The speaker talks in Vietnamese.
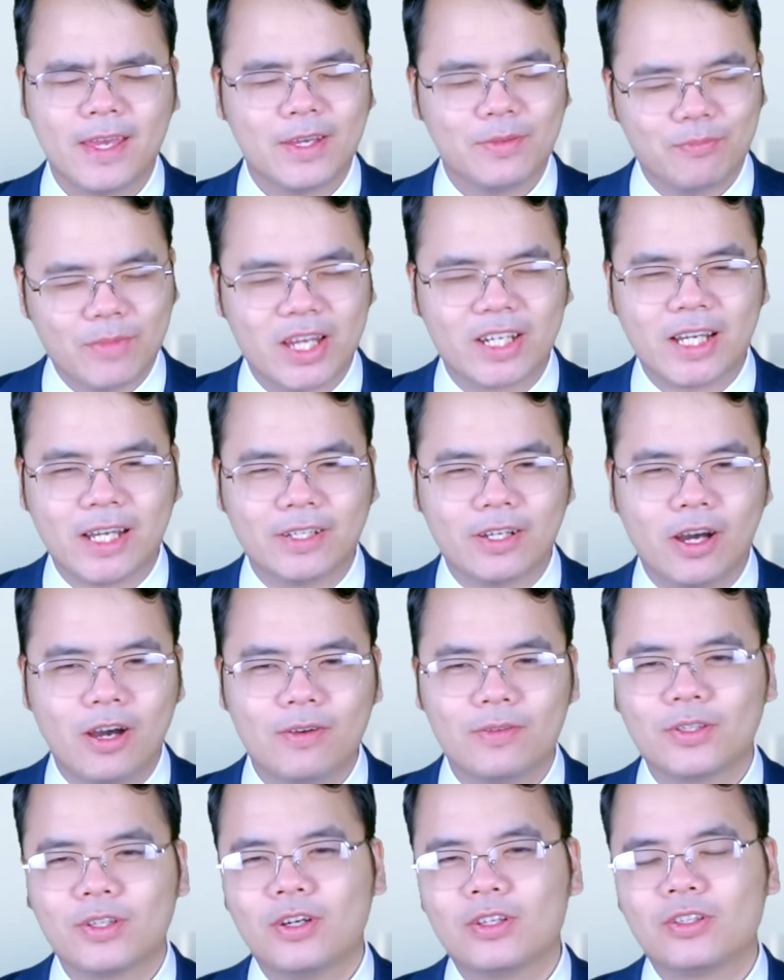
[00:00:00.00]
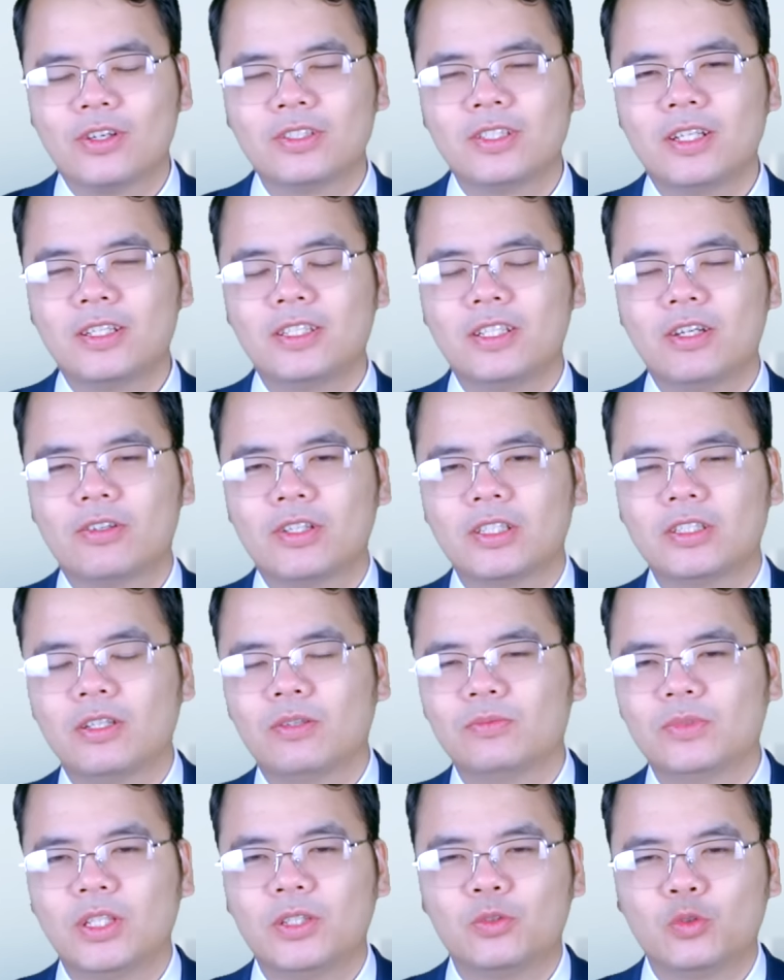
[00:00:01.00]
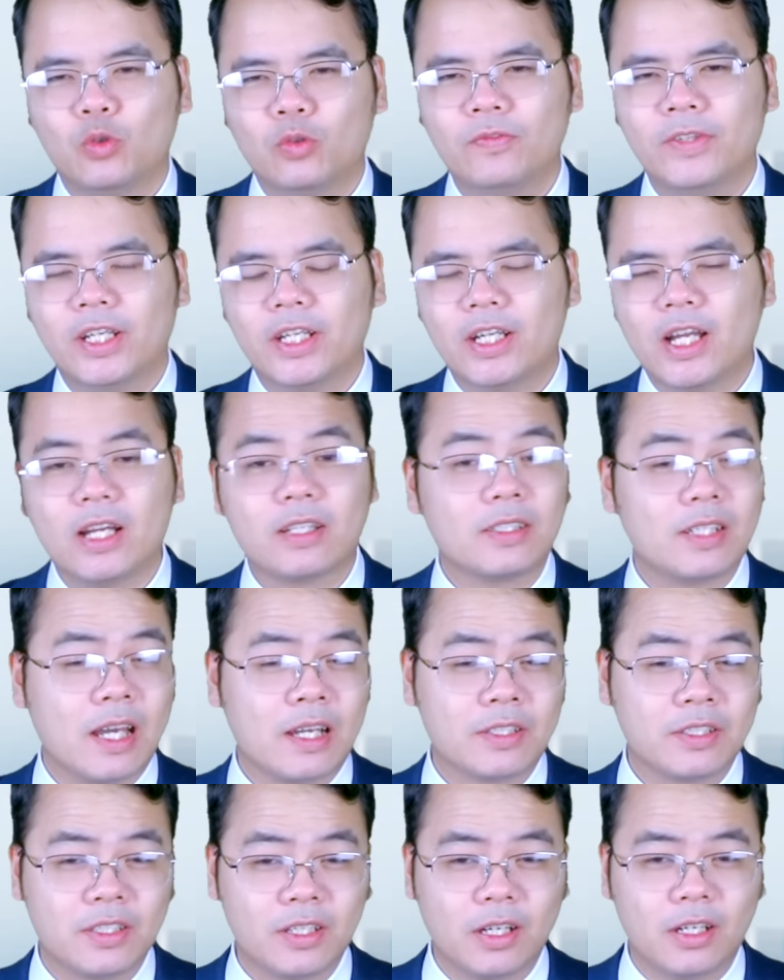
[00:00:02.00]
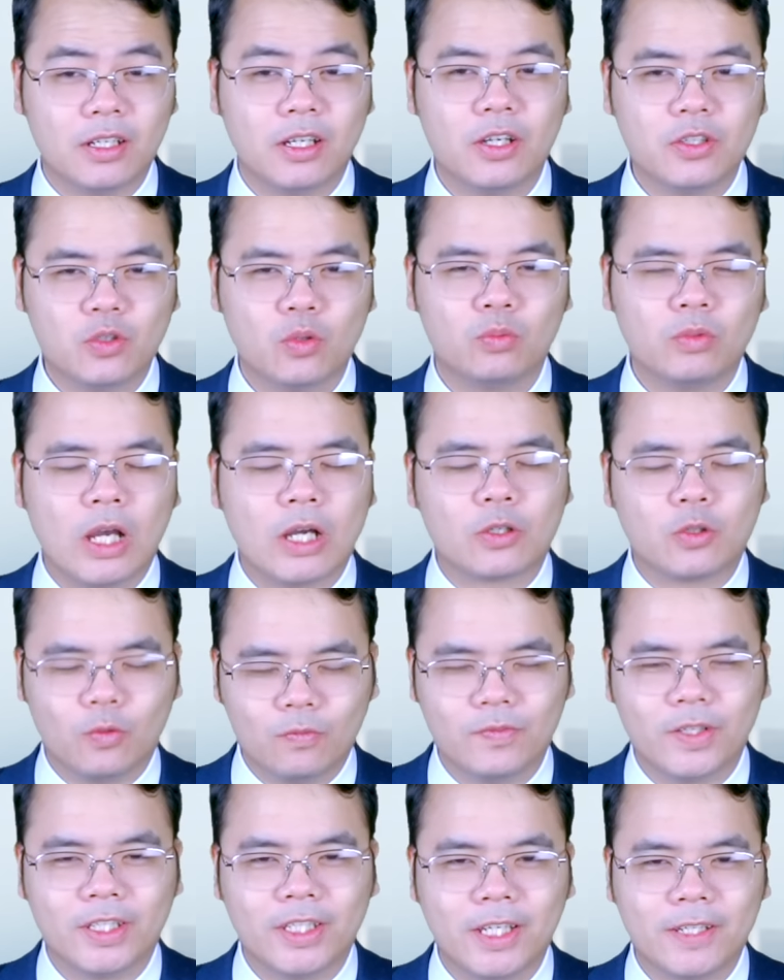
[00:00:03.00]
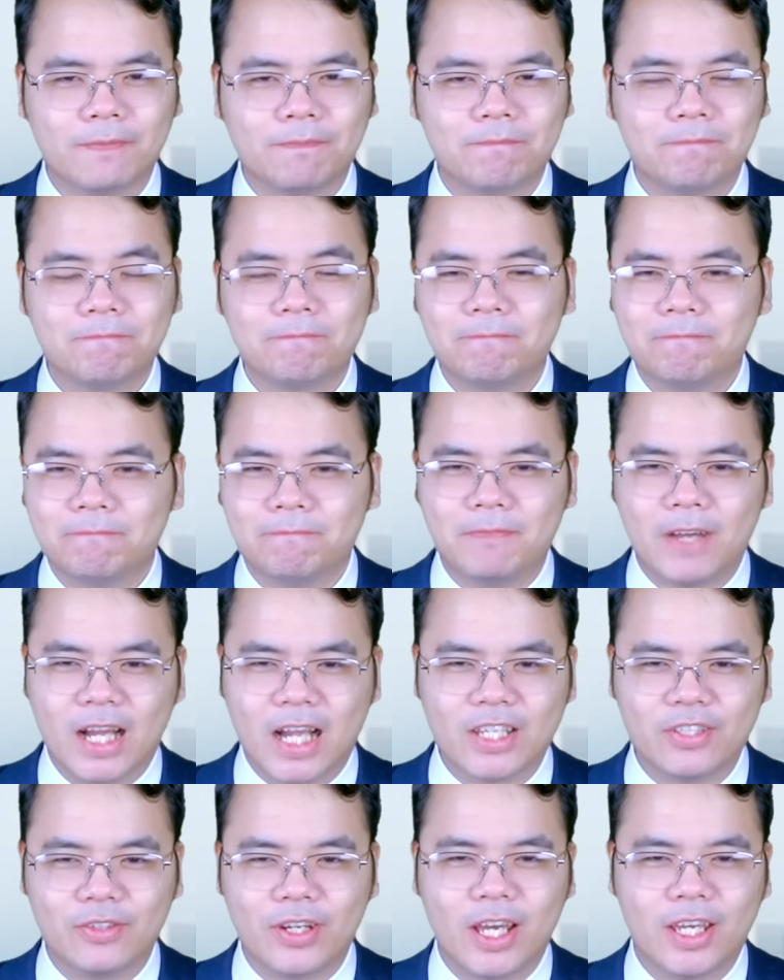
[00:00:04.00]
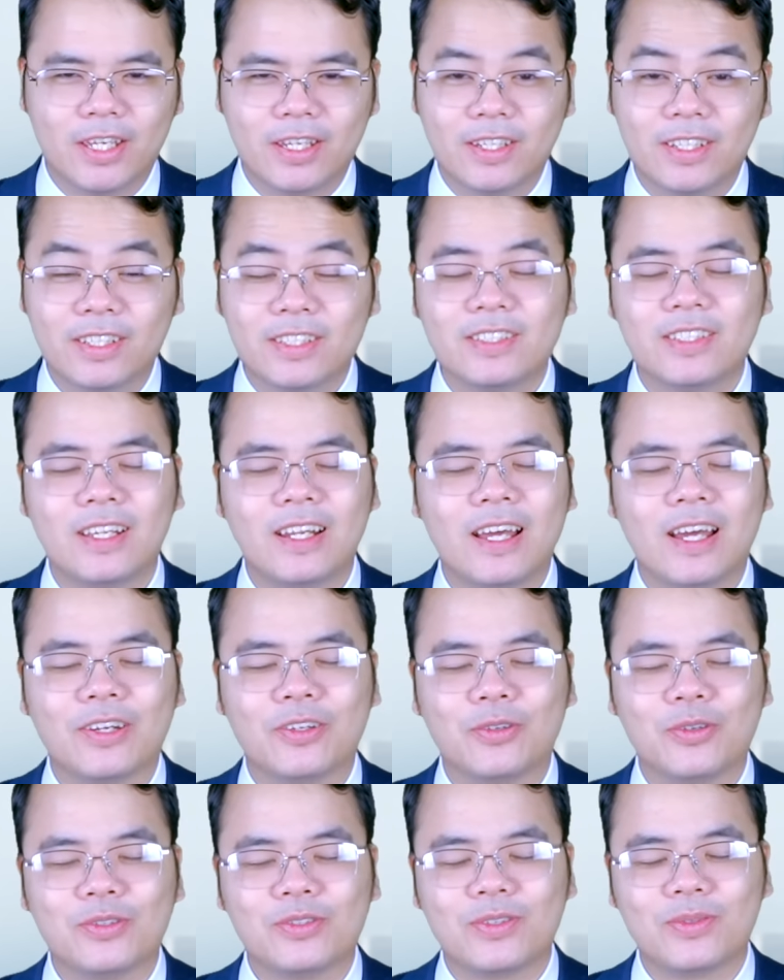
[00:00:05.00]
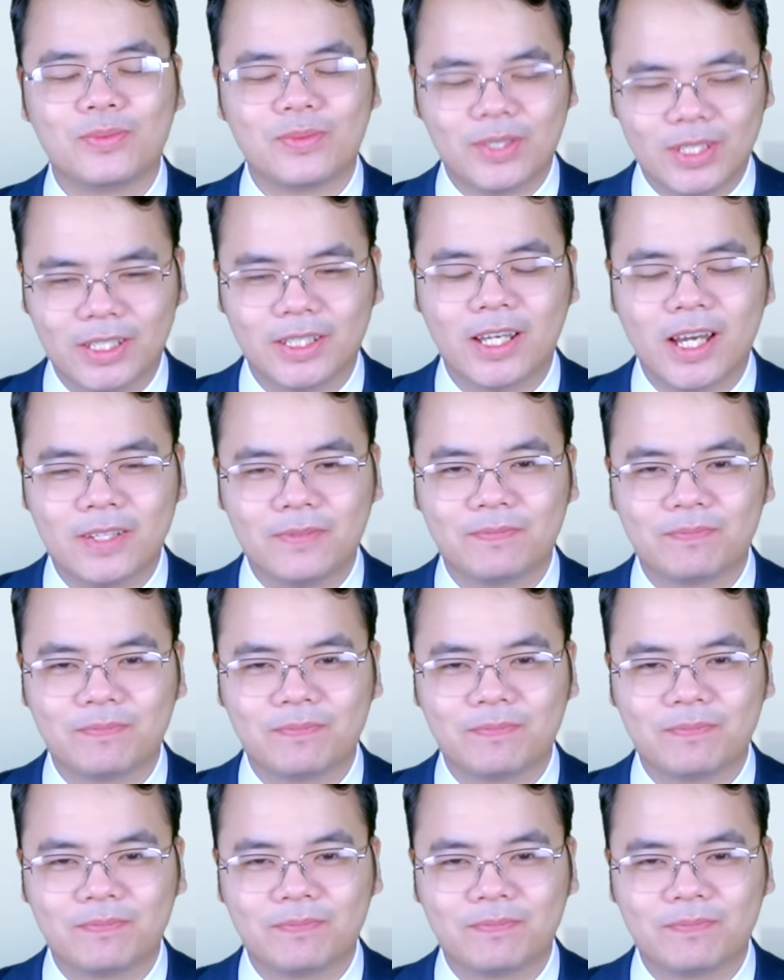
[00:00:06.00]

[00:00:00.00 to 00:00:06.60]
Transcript: Bên cạnh đó còn có rất nhiều các thông tin thú vị khác đang chờ đợi chúng ta cùng phân tích. Và ngay sau đây sẽ là nội dung chi tiết.